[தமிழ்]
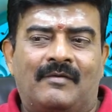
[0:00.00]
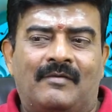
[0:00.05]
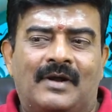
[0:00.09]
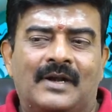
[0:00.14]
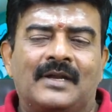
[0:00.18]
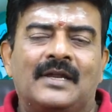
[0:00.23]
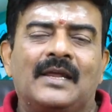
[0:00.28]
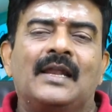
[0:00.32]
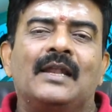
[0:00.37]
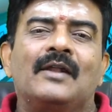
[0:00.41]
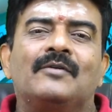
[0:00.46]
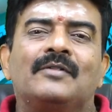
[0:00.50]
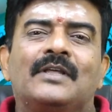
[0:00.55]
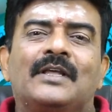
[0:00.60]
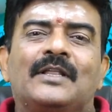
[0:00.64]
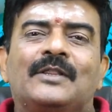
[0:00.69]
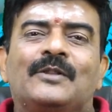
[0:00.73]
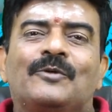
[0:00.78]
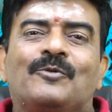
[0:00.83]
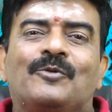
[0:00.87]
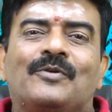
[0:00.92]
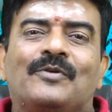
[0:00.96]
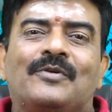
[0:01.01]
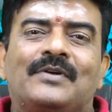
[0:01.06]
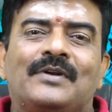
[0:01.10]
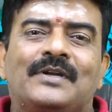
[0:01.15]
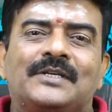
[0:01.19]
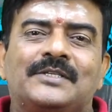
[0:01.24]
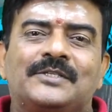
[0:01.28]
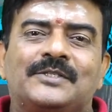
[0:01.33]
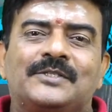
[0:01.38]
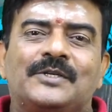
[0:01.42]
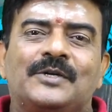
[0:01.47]
வாழ்க்கையில் வந்து எந்த ஒரு
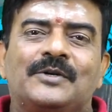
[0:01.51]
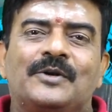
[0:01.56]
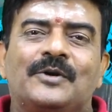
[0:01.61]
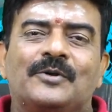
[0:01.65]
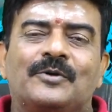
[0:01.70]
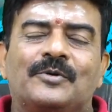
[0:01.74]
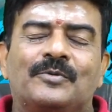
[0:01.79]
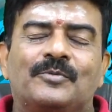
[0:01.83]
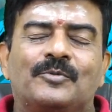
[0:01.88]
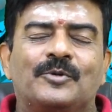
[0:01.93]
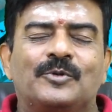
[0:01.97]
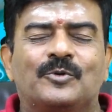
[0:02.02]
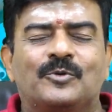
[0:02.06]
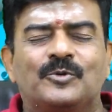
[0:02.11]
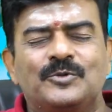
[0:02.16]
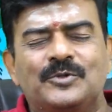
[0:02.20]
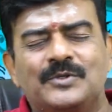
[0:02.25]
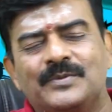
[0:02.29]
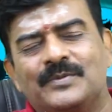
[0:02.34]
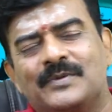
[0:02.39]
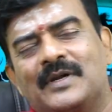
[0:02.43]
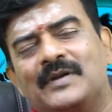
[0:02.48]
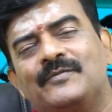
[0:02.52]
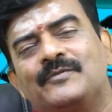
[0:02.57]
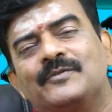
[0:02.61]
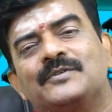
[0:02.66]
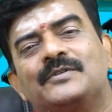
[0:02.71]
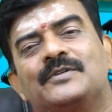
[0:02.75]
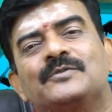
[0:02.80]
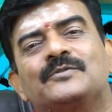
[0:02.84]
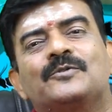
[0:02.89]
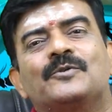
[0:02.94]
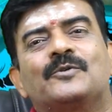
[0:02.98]
டெசிஷன் எடுக்கும்போது கொஞ்சம்
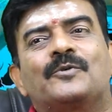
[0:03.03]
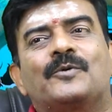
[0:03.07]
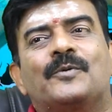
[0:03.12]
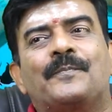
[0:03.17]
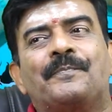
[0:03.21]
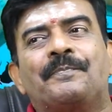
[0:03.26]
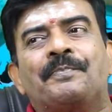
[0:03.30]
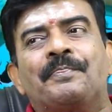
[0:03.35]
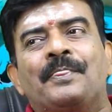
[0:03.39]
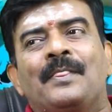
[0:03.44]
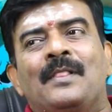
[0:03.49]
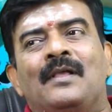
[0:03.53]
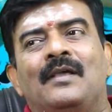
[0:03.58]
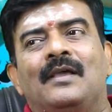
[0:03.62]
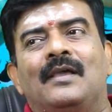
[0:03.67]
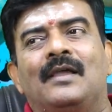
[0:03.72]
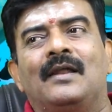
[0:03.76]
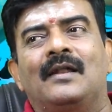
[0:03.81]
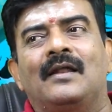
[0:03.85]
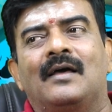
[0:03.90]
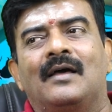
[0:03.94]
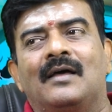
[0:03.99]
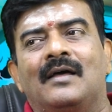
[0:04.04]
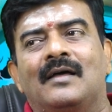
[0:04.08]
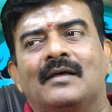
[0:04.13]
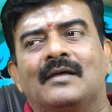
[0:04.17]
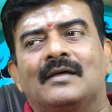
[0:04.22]
கன்ஃபியூஷன்ஸ் இருக்கும் ஏன்னா